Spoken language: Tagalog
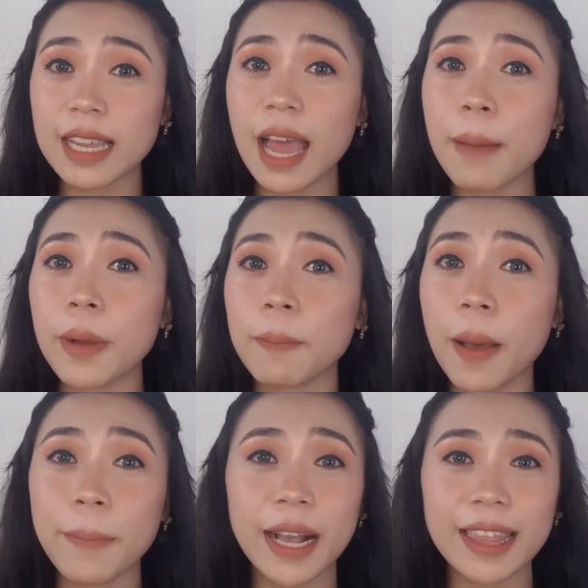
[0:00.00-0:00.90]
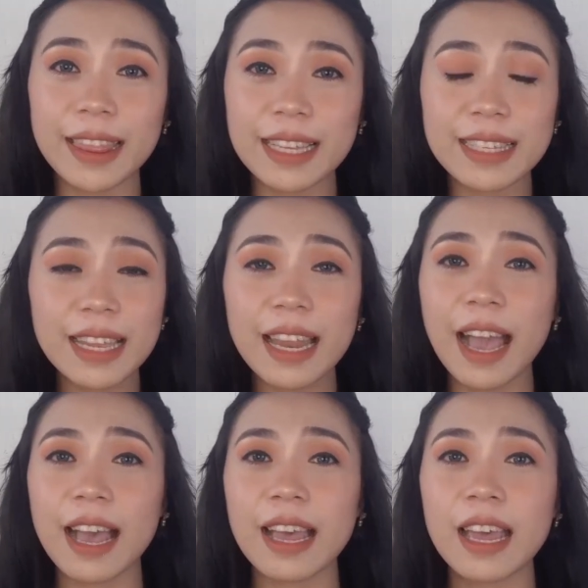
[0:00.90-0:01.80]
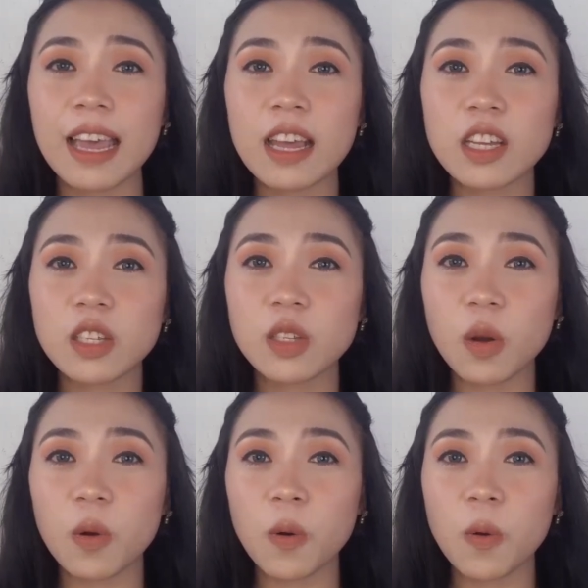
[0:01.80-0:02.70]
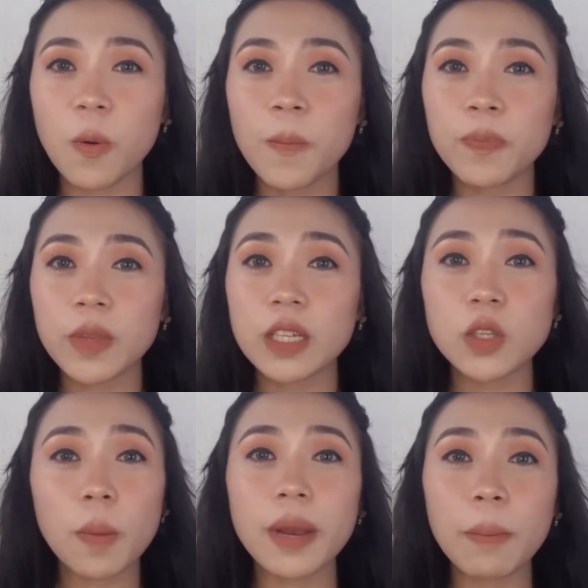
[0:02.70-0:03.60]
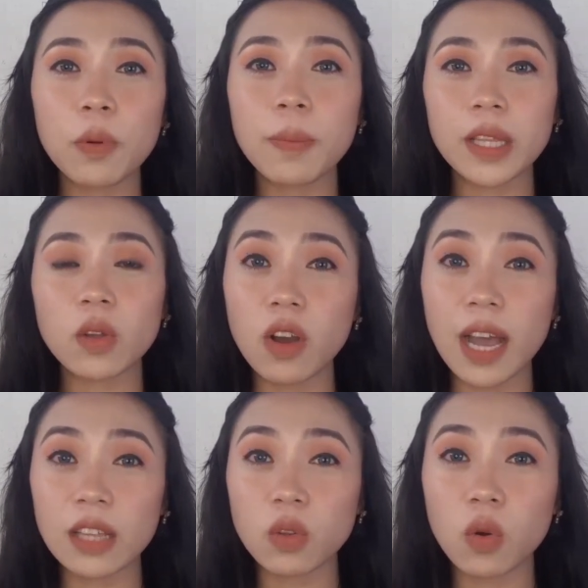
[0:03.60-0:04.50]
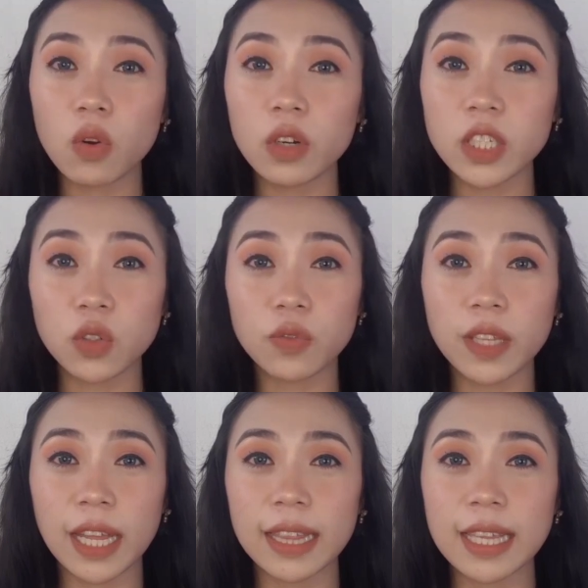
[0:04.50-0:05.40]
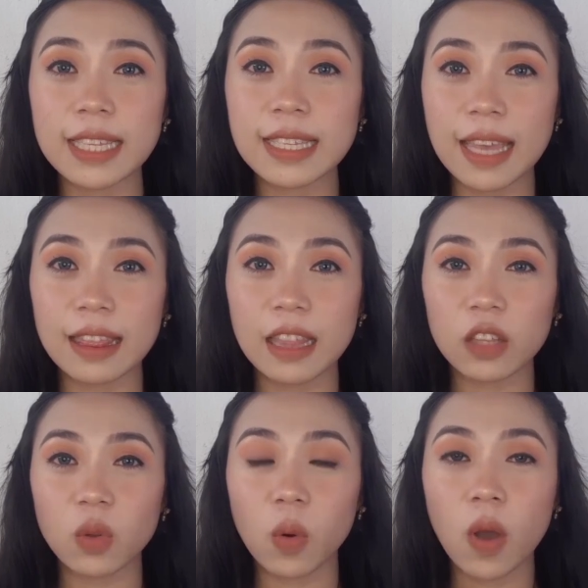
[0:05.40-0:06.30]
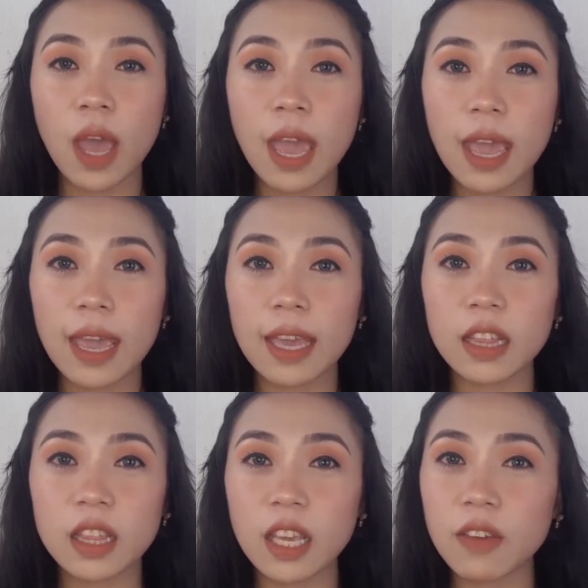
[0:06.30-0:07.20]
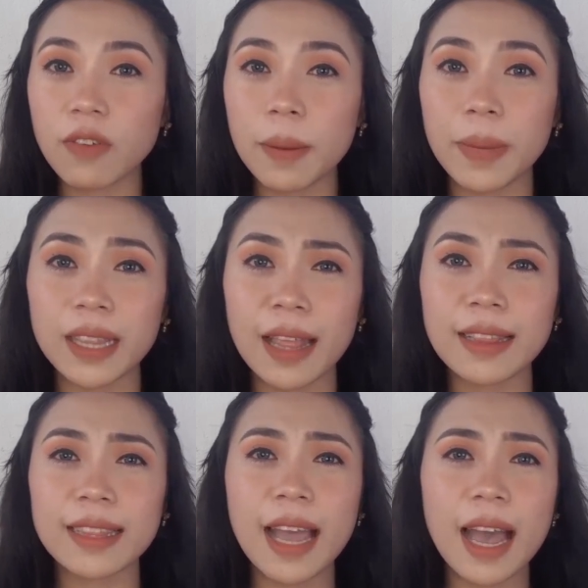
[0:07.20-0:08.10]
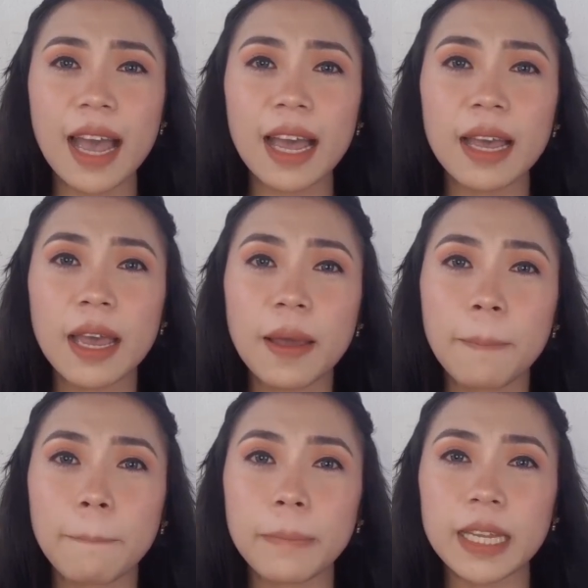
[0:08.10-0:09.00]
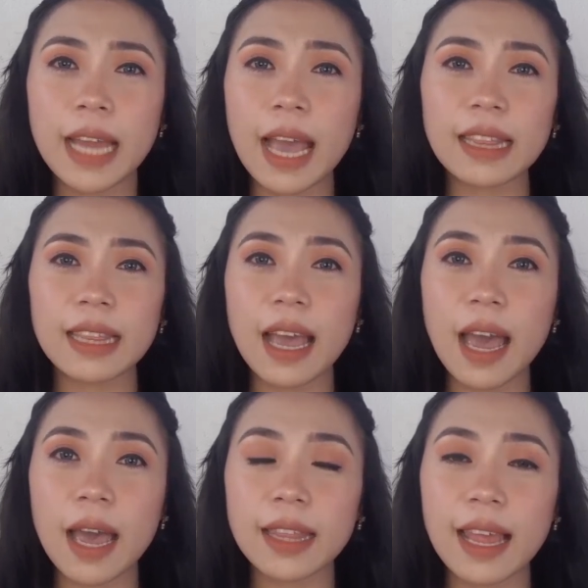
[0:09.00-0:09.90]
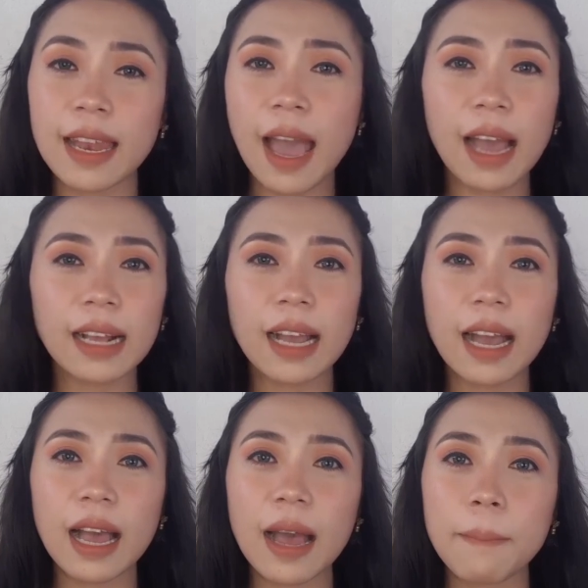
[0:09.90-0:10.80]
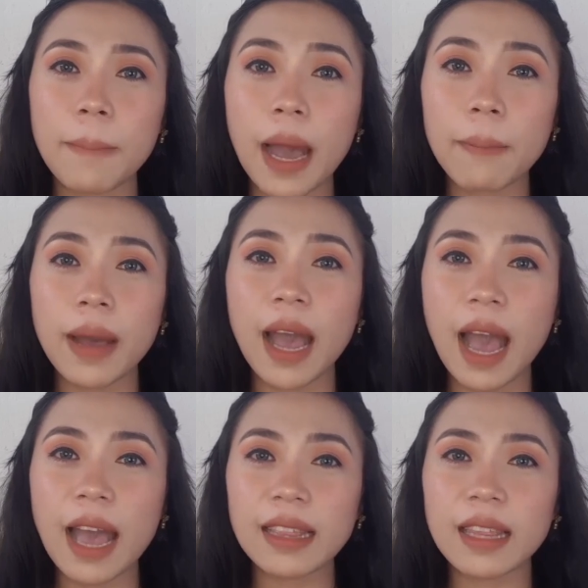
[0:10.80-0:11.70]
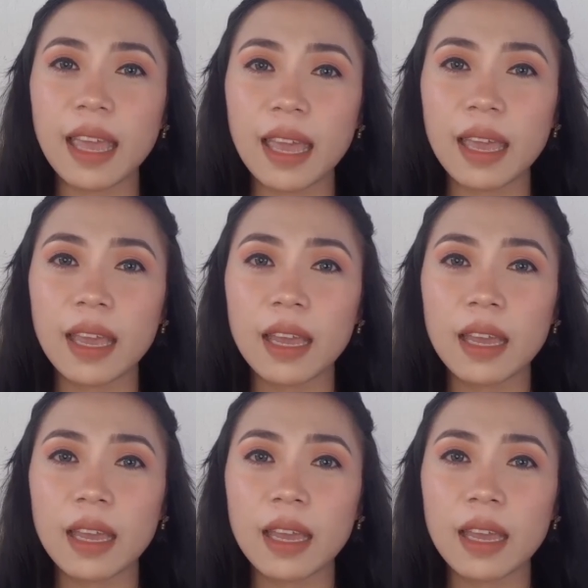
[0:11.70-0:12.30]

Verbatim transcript: sila, magpapaganda sila. So, sobrang pumatok nga tong rejuvenating set na to. And even matanda, binata, dalaga, mama, ate,